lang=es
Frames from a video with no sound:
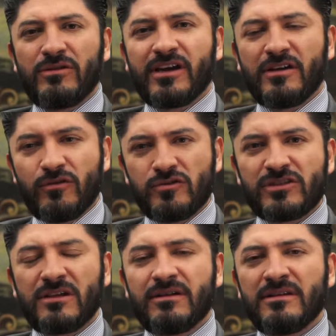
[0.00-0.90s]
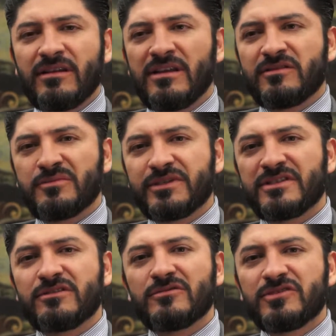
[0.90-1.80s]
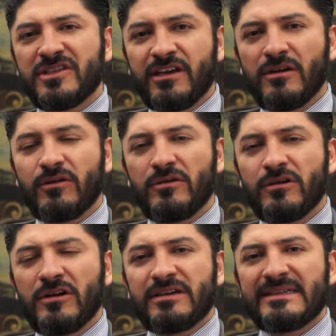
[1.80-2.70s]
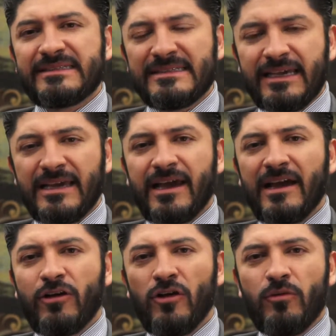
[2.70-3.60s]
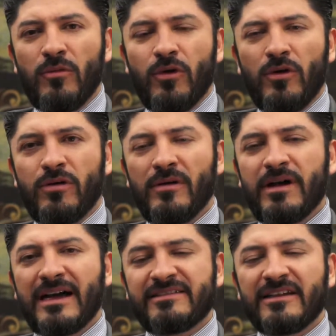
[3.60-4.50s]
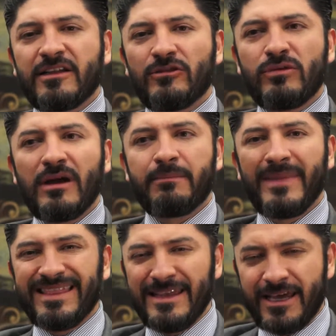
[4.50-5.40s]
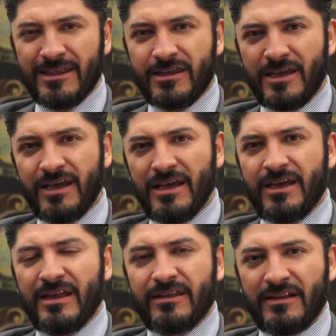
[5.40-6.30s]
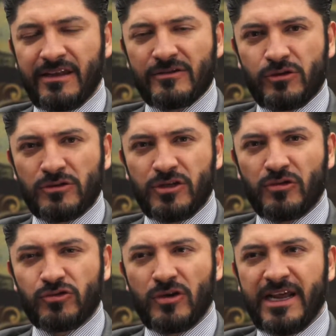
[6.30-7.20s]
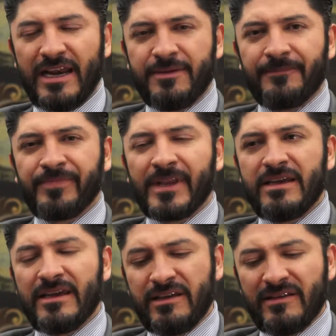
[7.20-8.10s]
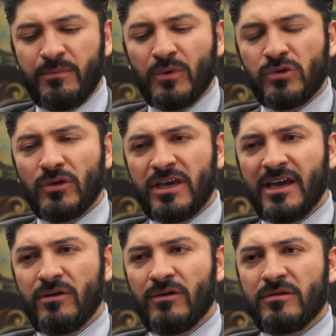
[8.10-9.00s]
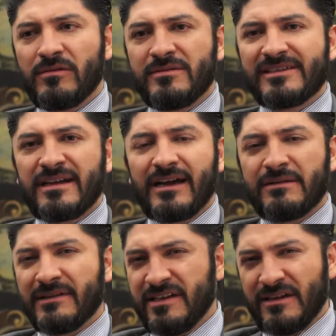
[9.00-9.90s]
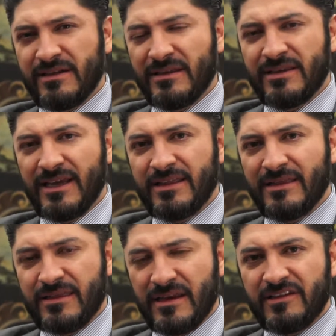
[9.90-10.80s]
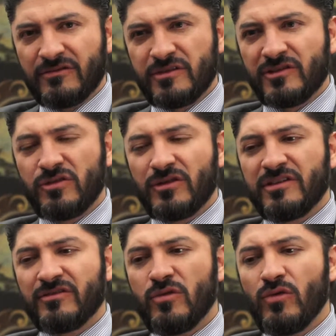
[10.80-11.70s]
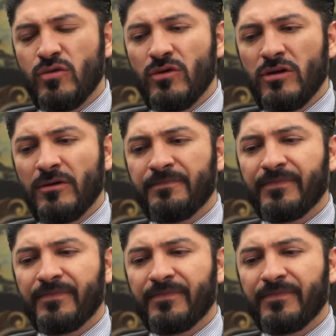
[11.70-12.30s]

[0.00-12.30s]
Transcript: que justamente después de un siglo sigue como asignatura pendiente del texto constitucional. Y en este punto quiero destacar básicamente tres cuestiones. Uno,